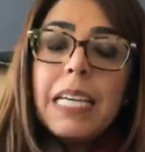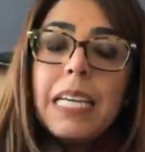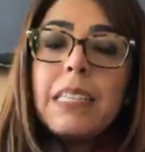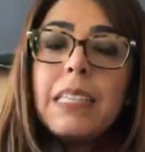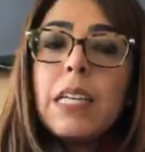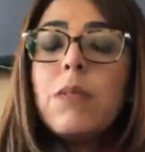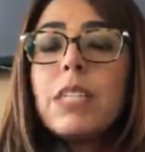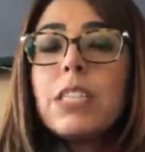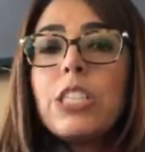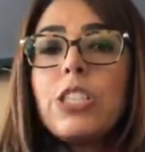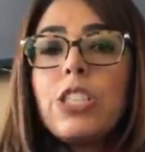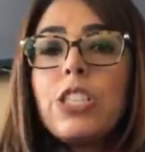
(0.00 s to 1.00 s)
Então, a
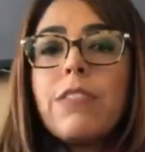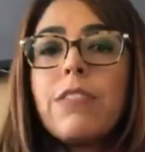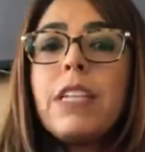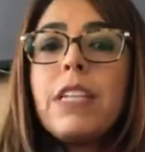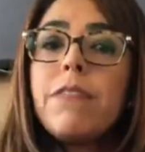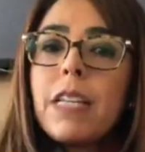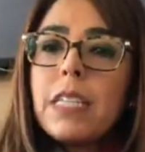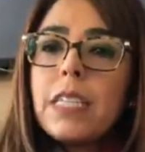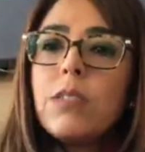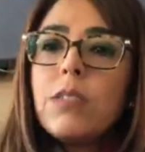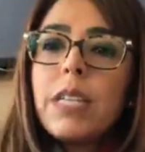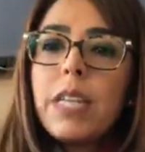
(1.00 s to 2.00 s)
gente já vinha
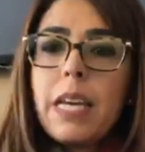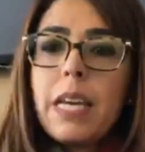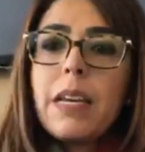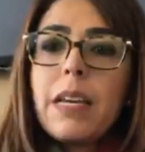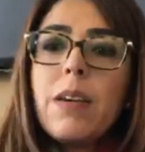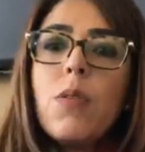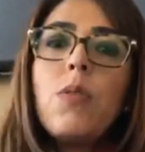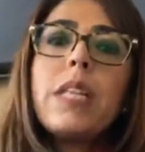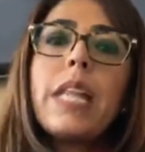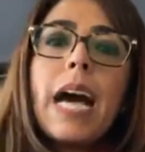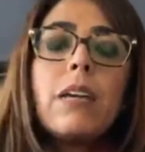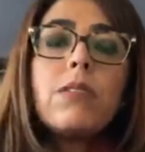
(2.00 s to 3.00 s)
falando que o
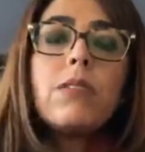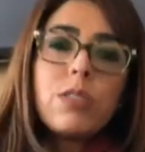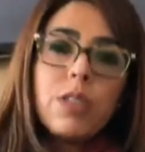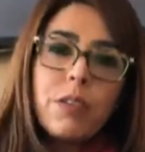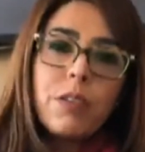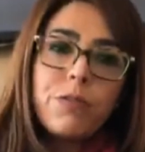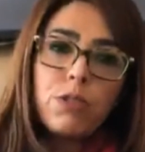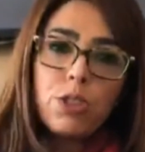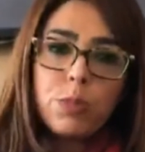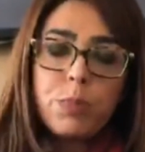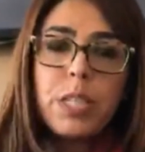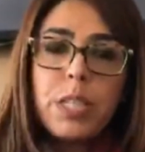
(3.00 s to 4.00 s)
lar é o nosso
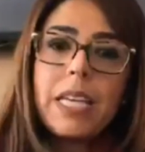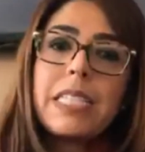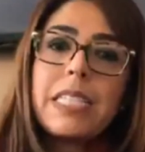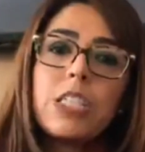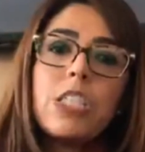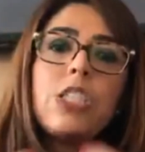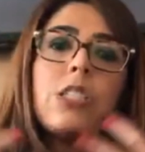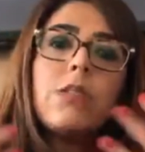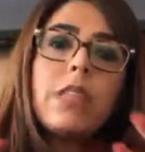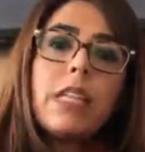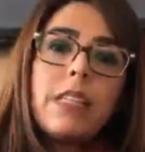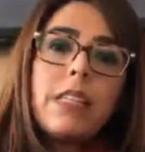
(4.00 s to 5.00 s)
refúgio. Por quê? Se a gente
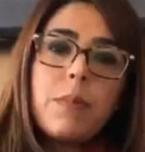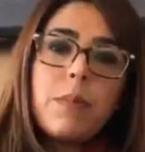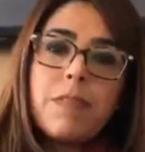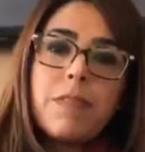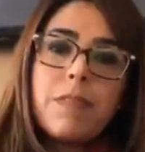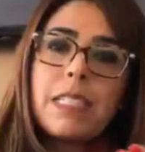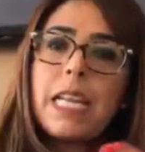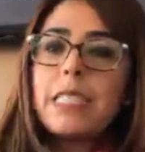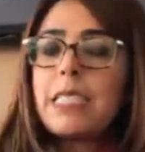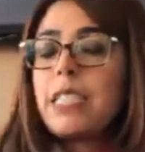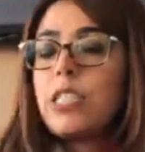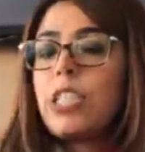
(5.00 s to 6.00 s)
não tem tempo para fazer
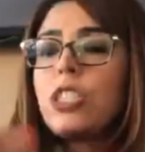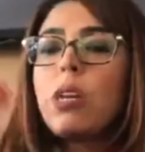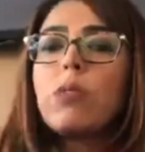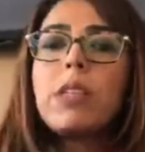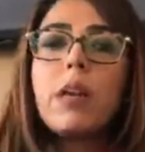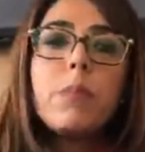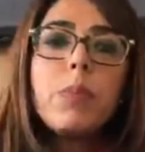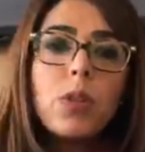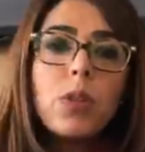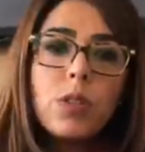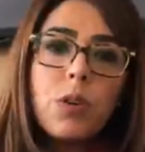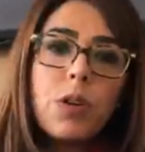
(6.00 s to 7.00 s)
nada, se a gente está o tempo
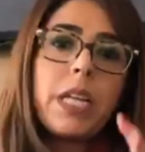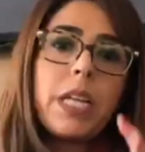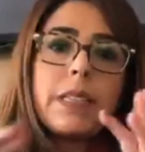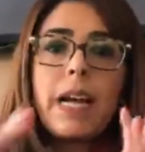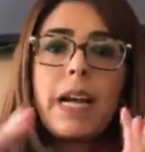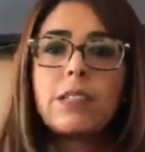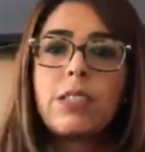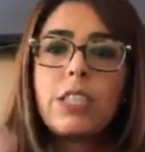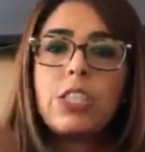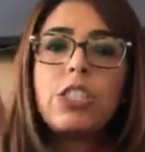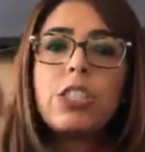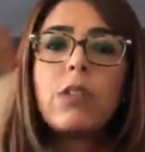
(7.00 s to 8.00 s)
todo conectado, se
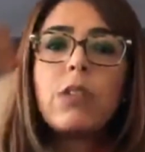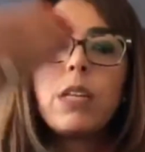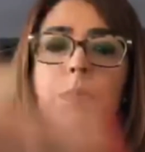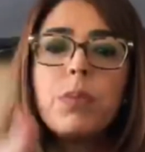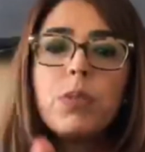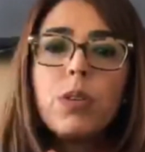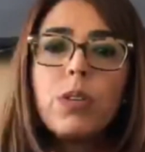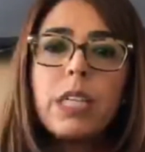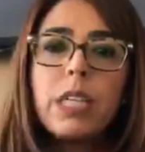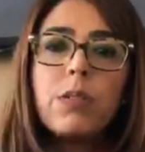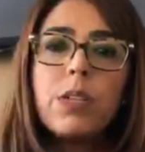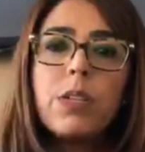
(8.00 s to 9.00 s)
a gente está o tempo todo
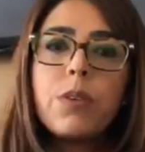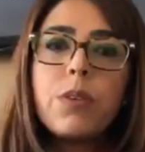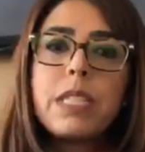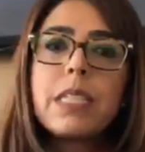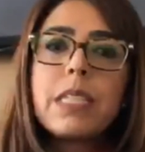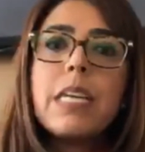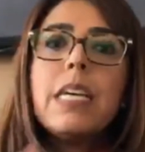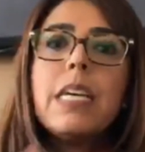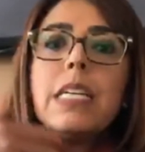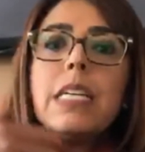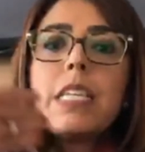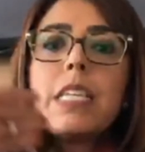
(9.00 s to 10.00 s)
em reuniões,
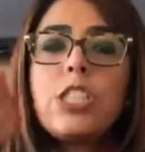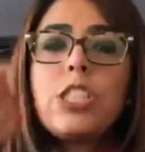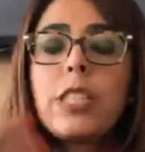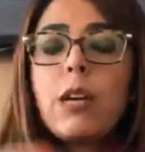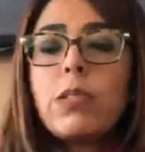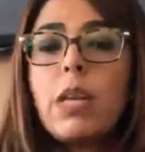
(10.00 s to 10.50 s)
se a gente está o